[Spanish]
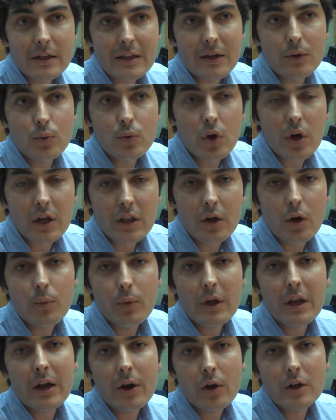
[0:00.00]
y tiene un objetivo
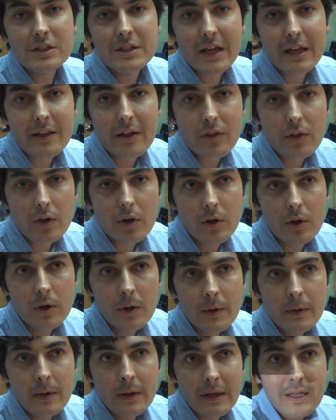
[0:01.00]
muy claro desde que nació,
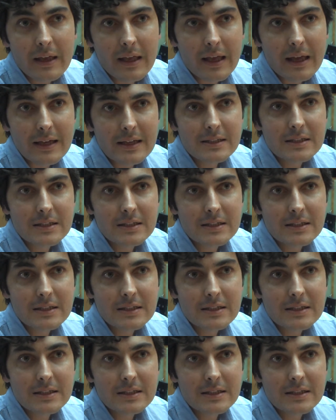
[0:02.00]
que